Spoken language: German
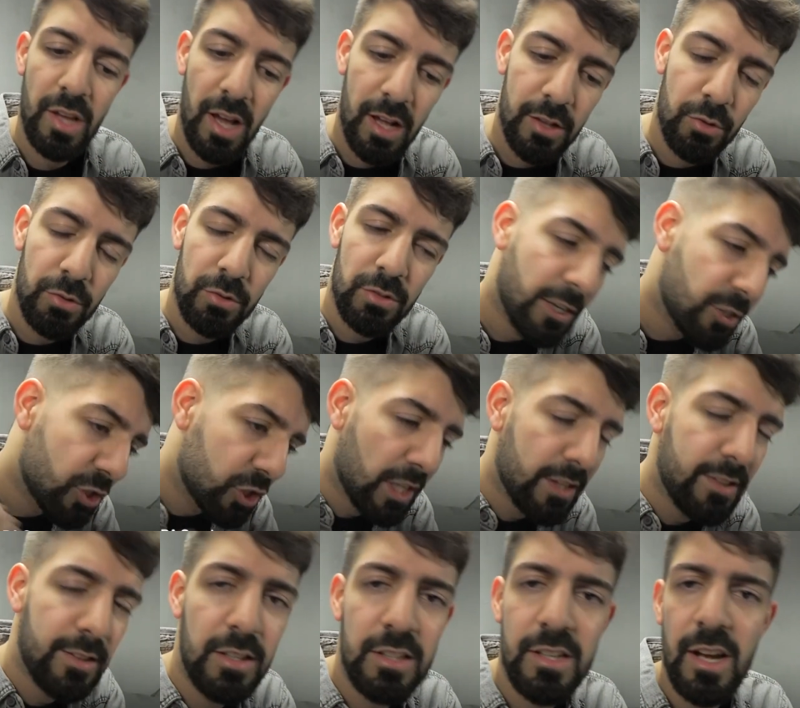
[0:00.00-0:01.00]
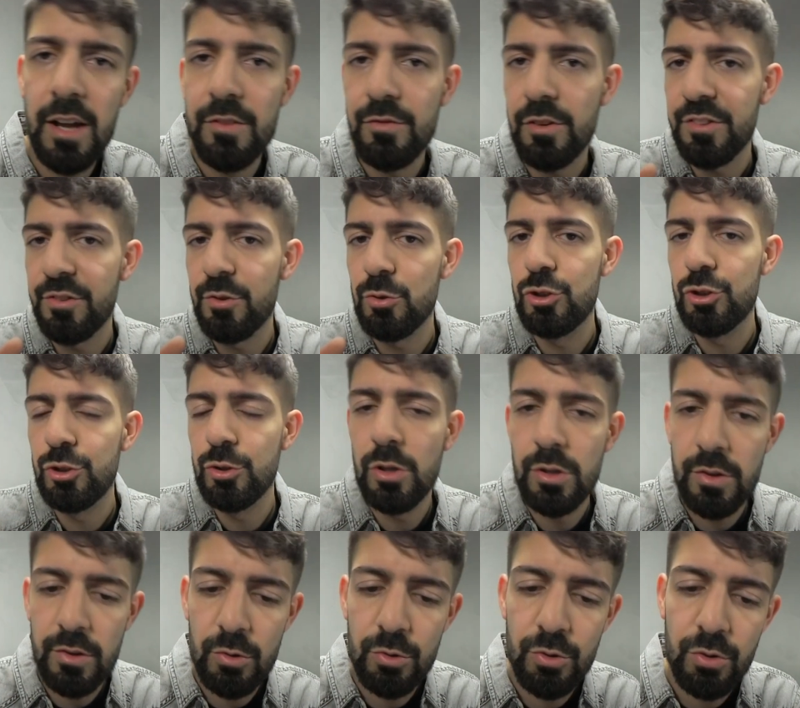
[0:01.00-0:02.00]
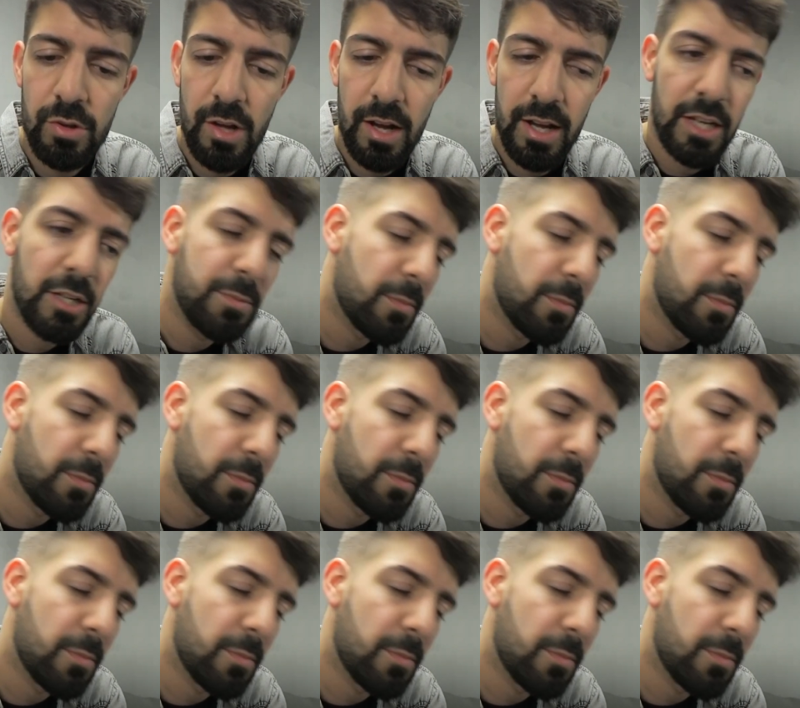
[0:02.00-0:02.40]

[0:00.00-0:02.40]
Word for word: Ja, also anstatt sich da in was zu stürzen und zu sagen,